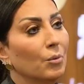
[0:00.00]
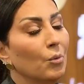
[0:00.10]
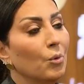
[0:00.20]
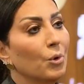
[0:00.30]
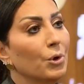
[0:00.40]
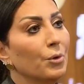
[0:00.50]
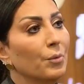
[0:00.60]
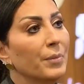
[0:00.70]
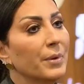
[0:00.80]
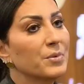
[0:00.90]
وكل
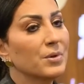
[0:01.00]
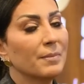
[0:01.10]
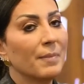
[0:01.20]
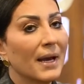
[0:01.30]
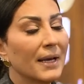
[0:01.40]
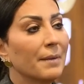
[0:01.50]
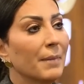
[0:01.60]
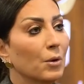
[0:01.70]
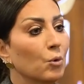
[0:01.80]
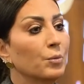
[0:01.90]
يوم بيبذل معايا
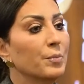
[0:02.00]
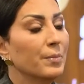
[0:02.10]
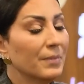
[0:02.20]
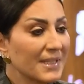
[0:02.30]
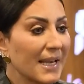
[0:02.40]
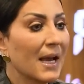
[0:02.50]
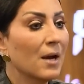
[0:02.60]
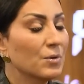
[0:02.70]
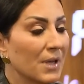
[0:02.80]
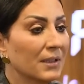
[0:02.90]
مجهود
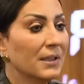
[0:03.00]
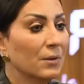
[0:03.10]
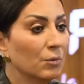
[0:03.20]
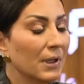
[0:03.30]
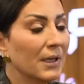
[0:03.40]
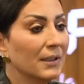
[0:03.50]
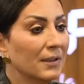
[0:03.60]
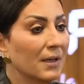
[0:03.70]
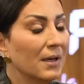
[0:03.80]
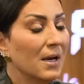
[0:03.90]
ساعه وساعتين
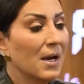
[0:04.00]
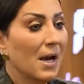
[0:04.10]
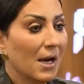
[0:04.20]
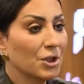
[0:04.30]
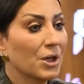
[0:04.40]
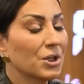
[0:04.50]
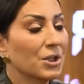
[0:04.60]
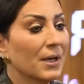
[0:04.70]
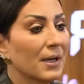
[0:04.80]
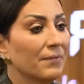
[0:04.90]
وثلاثه عشان
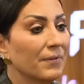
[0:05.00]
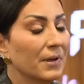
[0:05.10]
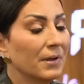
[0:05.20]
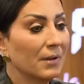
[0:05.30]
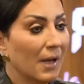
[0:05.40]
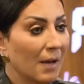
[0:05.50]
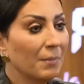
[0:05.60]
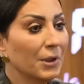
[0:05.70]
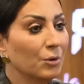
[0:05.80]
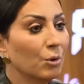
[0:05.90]
اشتغل في
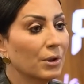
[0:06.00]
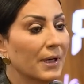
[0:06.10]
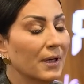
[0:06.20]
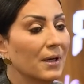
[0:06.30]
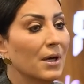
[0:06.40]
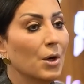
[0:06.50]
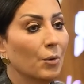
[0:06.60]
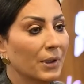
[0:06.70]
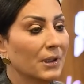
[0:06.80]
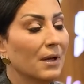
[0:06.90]
اعمل الدور ده
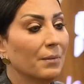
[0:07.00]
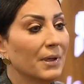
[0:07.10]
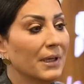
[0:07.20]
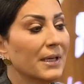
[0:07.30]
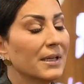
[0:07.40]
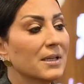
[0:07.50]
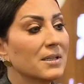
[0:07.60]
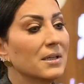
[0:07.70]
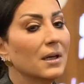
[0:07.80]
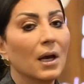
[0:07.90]
طبعا. ويطلع بالإجادة
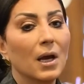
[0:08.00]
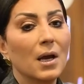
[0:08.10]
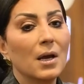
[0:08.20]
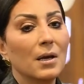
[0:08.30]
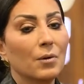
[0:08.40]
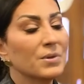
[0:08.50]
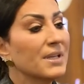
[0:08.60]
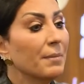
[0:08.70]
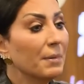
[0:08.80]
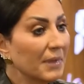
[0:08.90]
دي
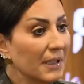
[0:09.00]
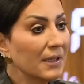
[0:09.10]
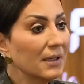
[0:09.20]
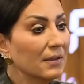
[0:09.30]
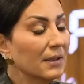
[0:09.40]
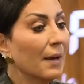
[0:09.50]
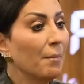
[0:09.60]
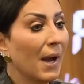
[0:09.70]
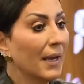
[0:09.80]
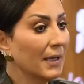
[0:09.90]
وسام المدني تعب
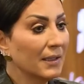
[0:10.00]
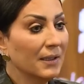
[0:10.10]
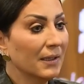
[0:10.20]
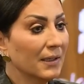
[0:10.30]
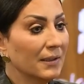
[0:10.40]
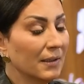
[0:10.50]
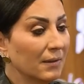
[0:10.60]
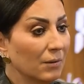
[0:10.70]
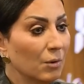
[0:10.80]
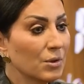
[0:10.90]
معايا جدا
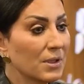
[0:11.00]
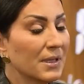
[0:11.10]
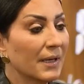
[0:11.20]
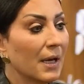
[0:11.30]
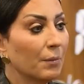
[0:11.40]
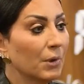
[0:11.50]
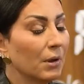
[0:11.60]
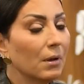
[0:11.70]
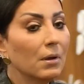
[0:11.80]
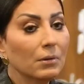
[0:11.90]
جدا هو الاستاذ ناجي عبد
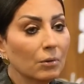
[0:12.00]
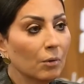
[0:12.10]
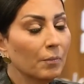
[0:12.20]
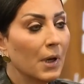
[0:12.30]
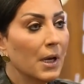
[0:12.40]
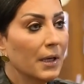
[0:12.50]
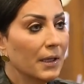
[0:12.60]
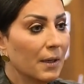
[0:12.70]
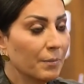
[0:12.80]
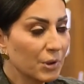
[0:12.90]
الله انهم
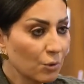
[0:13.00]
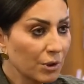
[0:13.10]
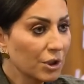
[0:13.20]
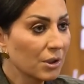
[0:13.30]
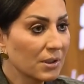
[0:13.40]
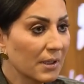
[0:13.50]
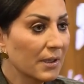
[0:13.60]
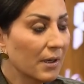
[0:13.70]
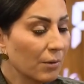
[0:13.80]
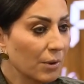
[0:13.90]
يلبسوني
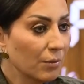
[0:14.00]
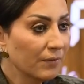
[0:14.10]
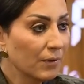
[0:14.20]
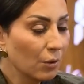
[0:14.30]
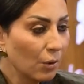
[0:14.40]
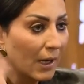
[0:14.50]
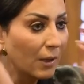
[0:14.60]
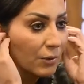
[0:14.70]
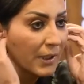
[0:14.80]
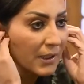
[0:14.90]
الشخصيه قوي ويفضلوا على
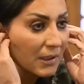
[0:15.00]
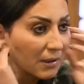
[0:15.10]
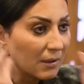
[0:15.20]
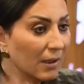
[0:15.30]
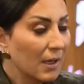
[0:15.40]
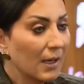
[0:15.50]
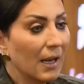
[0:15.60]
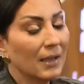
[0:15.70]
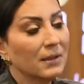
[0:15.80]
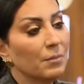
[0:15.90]
وداني
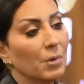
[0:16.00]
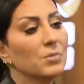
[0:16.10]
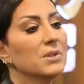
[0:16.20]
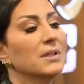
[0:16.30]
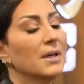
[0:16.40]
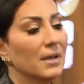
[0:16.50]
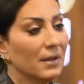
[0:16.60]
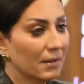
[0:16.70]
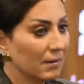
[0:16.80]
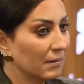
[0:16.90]
لحد ما امضي
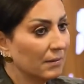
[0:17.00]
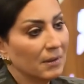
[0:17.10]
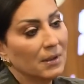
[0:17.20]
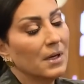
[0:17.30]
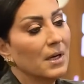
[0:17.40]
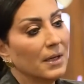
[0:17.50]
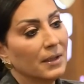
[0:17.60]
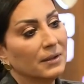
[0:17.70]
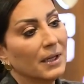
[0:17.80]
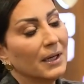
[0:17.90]
ده
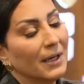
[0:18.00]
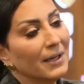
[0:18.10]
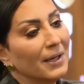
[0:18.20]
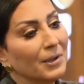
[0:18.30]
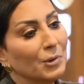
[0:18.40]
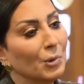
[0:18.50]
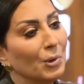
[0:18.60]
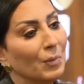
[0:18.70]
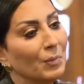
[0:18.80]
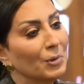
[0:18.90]
ده اللي خلاها دول
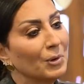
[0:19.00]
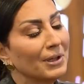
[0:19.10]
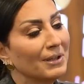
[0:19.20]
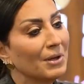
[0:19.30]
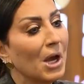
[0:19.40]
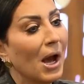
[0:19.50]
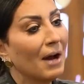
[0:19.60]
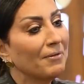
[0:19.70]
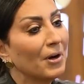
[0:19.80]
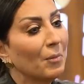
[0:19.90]
هم دول اللي
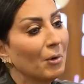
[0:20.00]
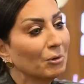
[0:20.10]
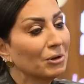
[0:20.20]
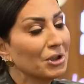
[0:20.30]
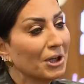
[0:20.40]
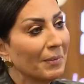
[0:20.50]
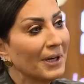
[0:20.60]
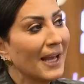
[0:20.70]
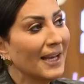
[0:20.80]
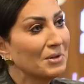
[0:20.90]
عارفه لو ما كنتش
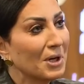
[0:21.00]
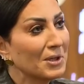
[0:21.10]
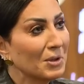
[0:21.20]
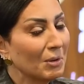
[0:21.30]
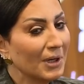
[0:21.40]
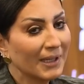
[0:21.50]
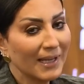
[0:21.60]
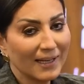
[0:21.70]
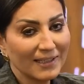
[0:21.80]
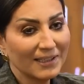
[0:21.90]
كمان يعني مش عايزه اقول لك
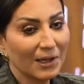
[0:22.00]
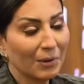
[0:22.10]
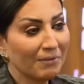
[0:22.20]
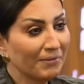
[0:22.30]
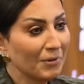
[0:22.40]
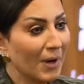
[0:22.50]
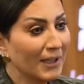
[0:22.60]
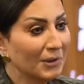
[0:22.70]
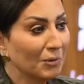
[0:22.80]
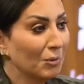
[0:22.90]
يعني لو كان في
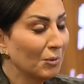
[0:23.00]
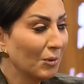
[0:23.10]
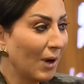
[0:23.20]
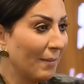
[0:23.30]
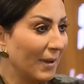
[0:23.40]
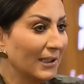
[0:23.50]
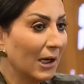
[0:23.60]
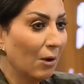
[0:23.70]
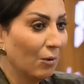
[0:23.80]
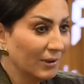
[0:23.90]
وقت وعملت
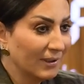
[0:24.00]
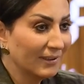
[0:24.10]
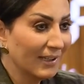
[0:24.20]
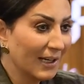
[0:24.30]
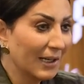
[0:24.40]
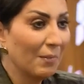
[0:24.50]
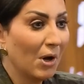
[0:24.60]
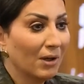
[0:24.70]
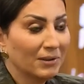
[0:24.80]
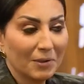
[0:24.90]
خواطر انا كان
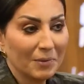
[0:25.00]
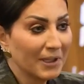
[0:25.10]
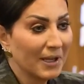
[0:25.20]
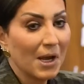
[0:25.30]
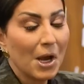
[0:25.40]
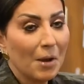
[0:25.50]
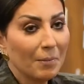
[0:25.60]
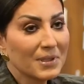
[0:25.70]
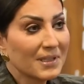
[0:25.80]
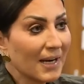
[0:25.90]
بقى اكتر من كده
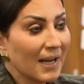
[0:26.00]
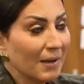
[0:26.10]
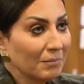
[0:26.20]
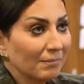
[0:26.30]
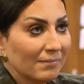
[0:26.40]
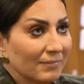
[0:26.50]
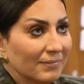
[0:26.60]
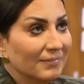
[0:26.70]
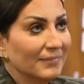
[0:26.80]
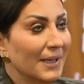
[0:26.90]
بس انا
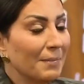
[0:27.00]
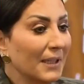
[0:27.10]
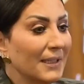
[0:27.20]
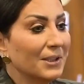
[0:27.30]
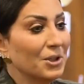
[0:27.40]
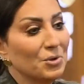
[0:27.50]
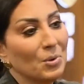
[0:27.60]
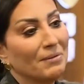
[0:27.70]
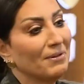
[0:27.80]
يعني ما قدرتش دول